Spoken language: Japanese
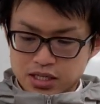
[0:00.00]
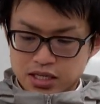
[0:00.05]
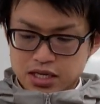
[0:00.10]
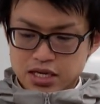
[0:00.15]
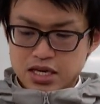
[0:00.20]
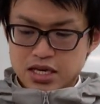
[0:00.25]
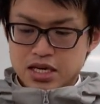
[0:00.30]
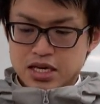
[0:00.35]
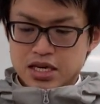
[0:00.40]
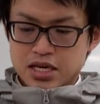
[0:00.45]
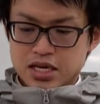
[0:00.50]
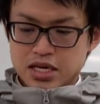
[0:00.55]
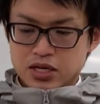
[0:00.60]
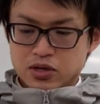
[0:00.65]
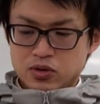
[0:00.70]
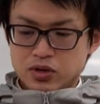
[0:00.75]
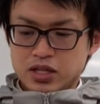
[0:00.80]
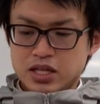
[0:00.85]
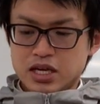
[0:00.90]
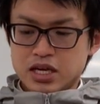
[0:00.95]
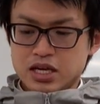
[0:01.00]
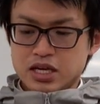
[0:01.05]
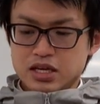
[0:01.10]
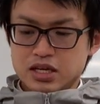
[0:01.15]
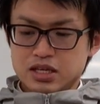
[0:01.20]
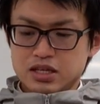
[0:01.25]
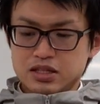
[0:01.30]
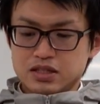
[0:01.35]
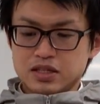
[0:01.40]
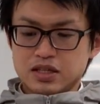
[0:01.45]
えー、これ
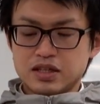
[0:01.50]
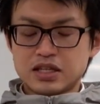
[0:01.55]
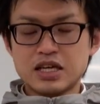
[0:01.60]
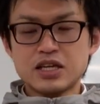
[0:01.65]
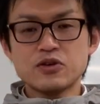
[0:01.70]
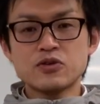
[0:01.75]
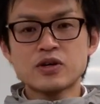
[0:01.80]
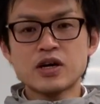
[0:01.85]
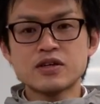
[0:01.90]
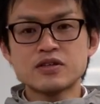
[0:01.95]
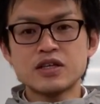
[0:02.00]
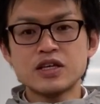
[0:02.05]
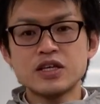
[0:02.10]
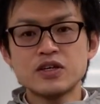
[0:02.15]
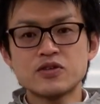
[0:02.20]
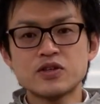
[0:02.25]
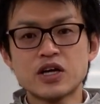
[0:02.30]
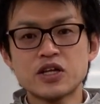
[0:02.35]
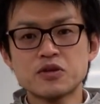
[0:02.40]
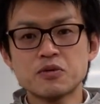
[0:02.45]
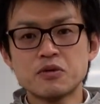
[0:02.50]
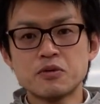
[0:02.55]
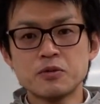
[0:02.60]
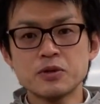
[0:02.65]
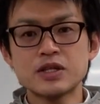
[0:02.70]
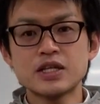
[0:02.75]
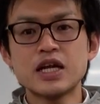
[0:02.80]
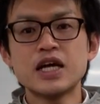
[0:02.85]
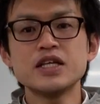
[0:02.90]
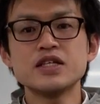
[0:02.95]
で絶対に合格できるなとも
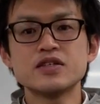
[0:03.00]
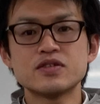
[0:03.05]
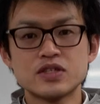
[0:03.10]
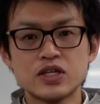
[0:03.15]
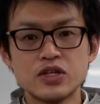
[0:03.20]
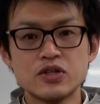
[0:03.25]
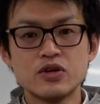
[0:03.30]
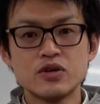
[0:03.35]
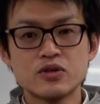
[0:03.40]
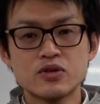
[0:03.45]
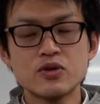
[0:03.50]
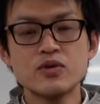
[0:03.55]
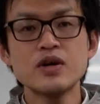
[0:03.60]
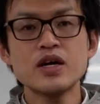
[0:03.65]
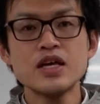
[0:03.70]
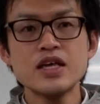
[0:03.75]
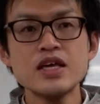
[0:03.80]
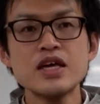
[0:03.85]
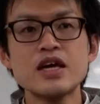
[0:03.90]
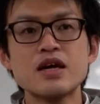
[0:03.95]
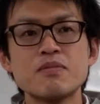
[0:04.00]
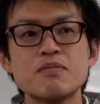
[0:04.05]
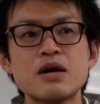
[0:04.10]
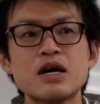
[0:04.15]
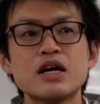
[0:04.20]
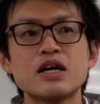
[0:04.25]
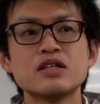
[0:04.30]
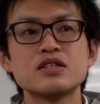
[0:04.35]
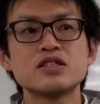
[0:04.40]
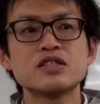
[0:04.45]
思ってないんですけど、とはいえ、
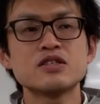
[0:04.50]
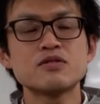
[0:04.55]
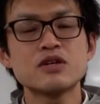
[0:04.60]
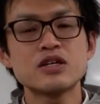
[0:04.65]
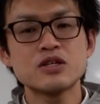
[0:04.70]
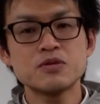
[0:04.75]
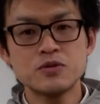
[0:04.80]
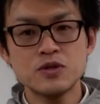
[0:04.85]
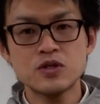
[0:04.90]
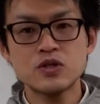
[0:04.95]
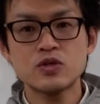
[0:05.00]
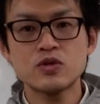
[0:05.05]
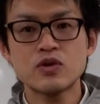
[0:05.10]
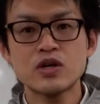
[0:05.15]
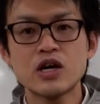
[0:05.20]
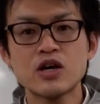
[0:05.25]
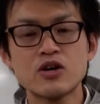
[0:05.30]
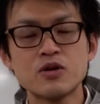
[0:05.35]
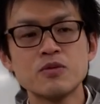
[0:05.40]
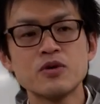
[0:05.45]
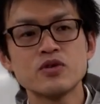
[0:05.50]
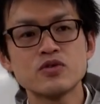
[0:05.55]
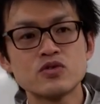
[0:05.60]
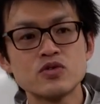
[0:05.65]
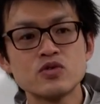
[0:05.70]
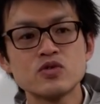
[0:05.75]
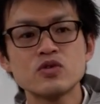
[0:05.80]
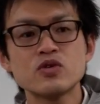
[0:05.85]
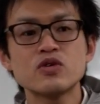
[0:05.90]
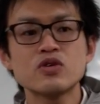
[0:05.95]
まあ、実践ワークブックと過去問
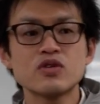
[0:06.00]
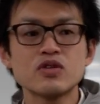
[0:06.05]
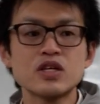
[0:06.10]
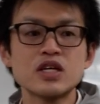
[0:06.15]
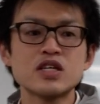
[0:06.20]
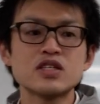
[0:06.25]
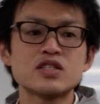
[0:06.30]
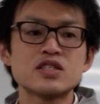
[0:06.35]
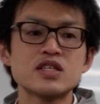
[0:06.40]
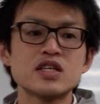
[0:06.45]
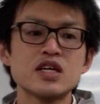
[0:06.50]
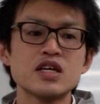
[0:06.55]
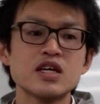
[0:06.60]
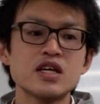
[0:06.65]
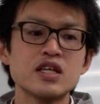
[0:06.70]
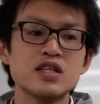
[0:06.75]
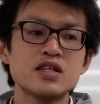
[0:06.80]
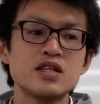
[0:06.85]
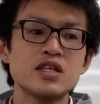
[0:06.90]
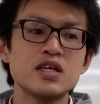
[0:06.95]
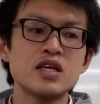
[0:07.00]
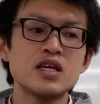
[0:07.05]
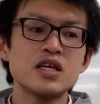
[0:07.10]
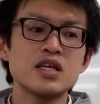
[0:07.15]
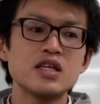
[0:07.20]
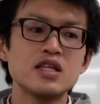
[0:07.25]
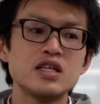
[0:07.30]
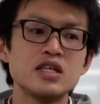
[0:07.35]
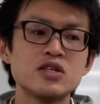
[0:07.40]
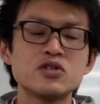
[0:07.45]
というところで仕上げて
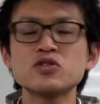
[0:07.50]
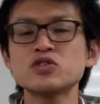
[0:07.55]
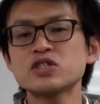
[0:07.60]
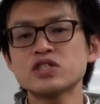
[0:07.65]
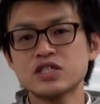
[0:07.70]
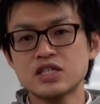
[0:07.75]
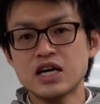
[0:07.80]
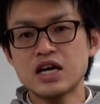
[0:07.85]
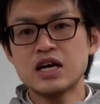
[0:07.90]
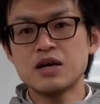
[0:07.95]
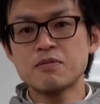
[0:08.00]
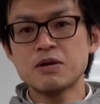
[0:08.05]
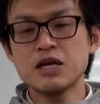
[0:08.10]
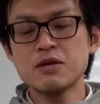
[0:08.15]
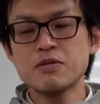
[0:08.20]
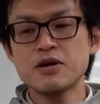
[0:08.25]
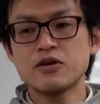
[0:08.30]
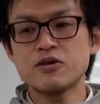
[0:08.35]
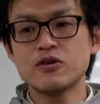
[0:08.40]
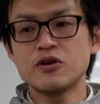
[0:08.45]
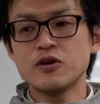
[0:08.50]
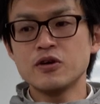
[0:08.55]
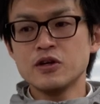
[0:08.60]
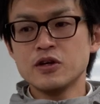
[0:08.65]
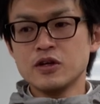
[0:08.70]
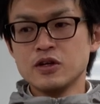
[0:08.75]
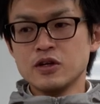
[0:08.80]
いくしか、まあ今の